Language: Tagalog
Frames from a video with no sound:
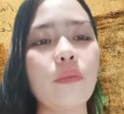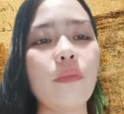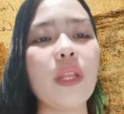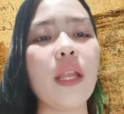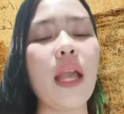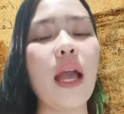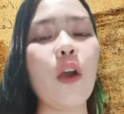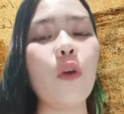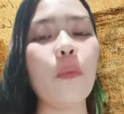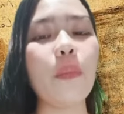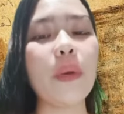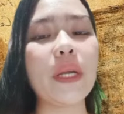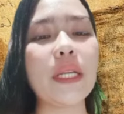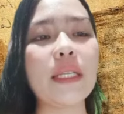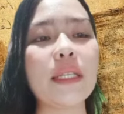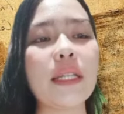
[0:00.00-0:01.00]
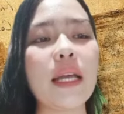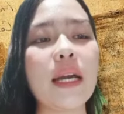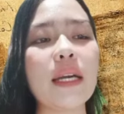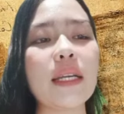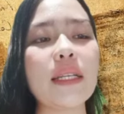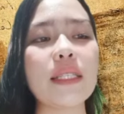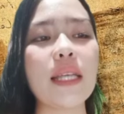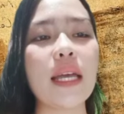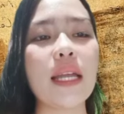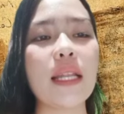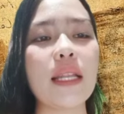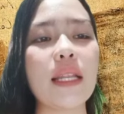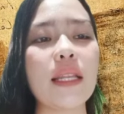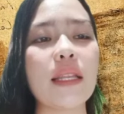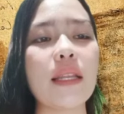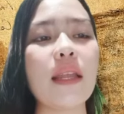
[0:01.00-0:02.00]
Ako pa rin ang Rizal
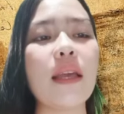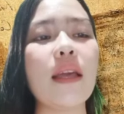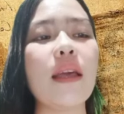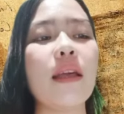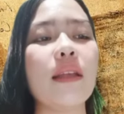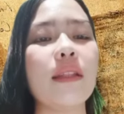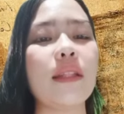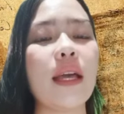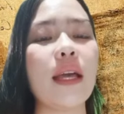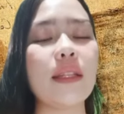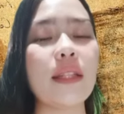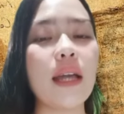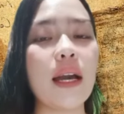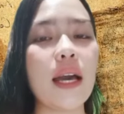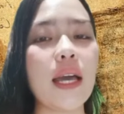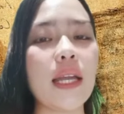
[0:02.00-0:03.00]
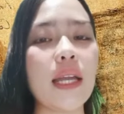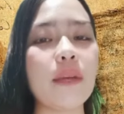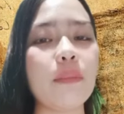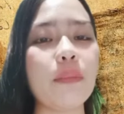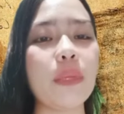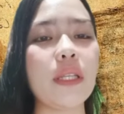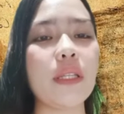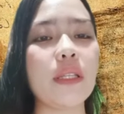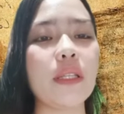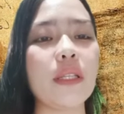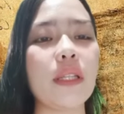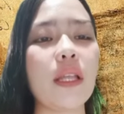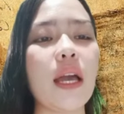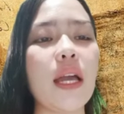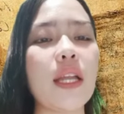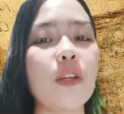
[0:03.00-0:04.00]
na handang harapin
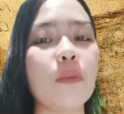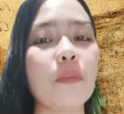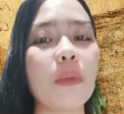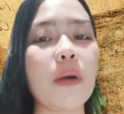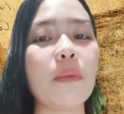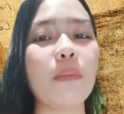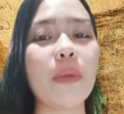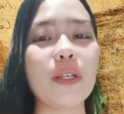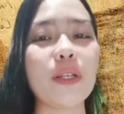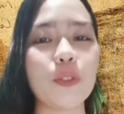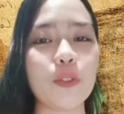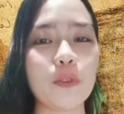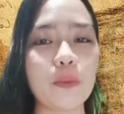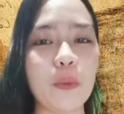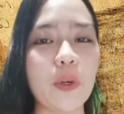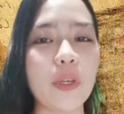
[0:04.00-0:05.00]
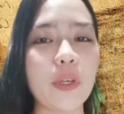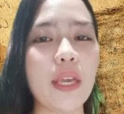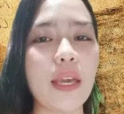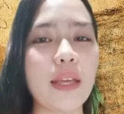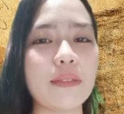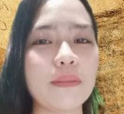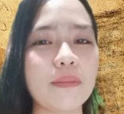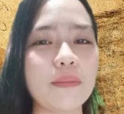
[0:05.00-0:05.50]
anumang pagsubok yan.